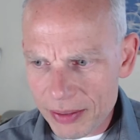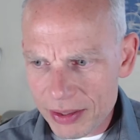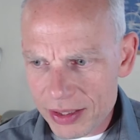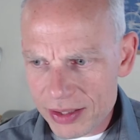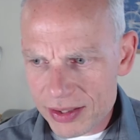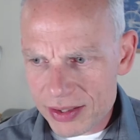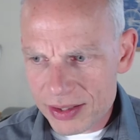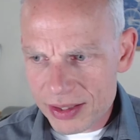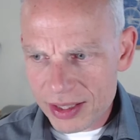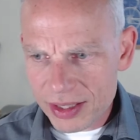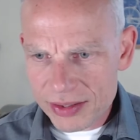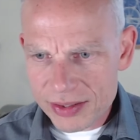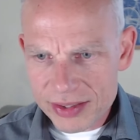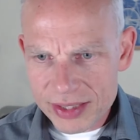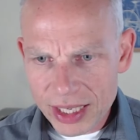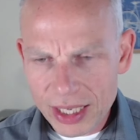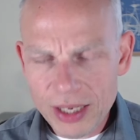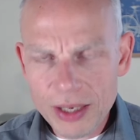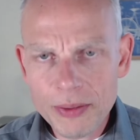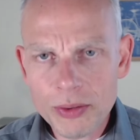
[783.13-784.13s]
ist, ist
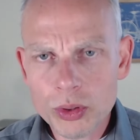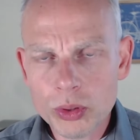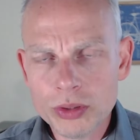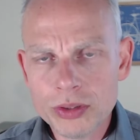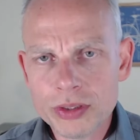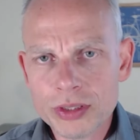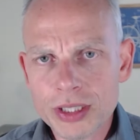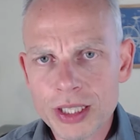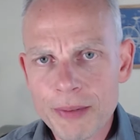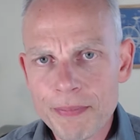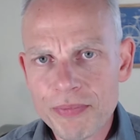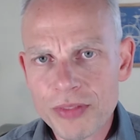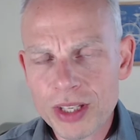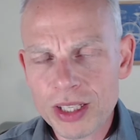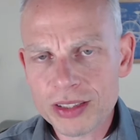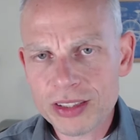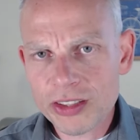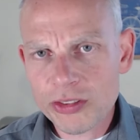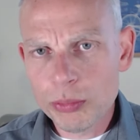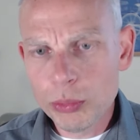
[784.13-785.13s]
da und ähm,
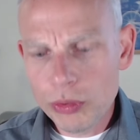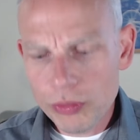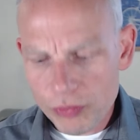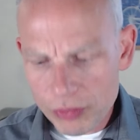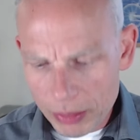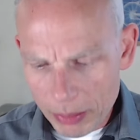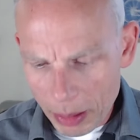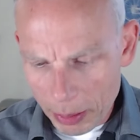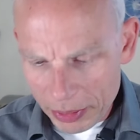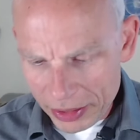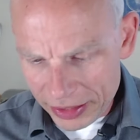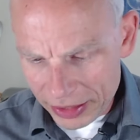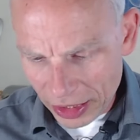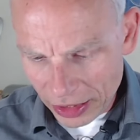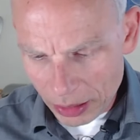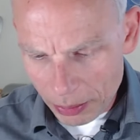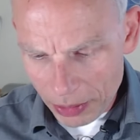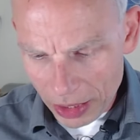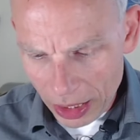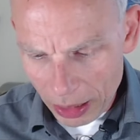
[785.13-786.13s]
das müssen wir mal
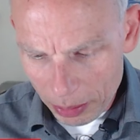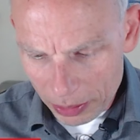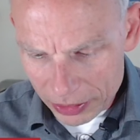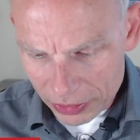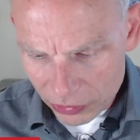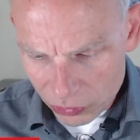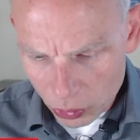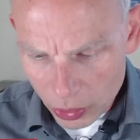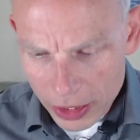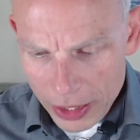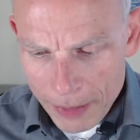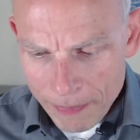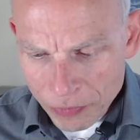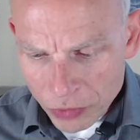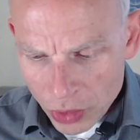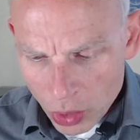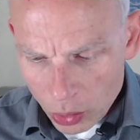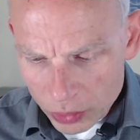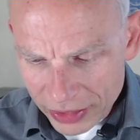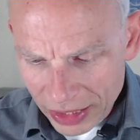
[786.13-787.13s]
miteinander bearbeiten. So.
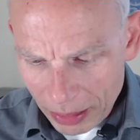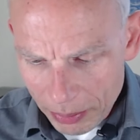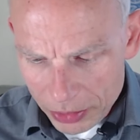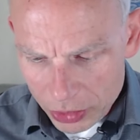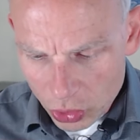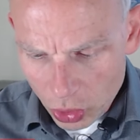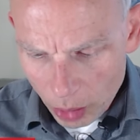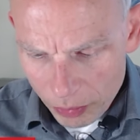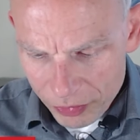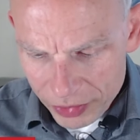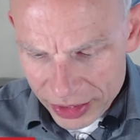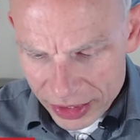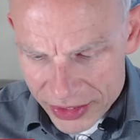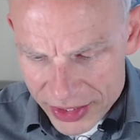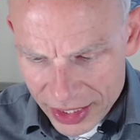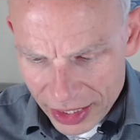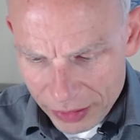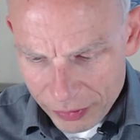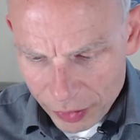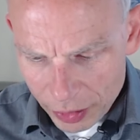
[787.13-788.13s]
Und damit kommen wir
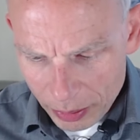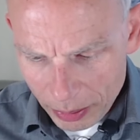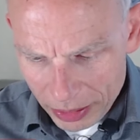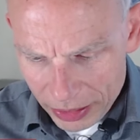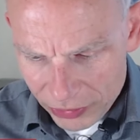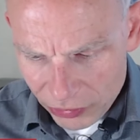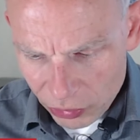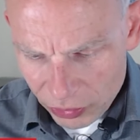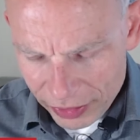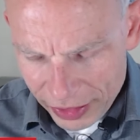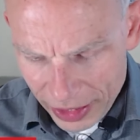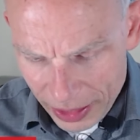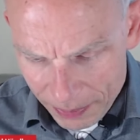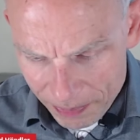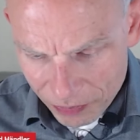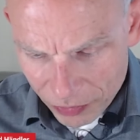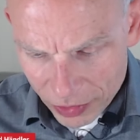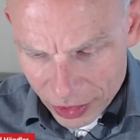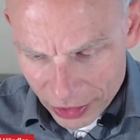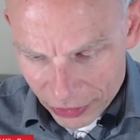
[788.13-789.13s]
jetzt einfach mal zu
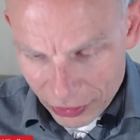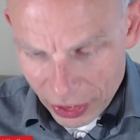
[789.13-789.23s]
dem, jetzt,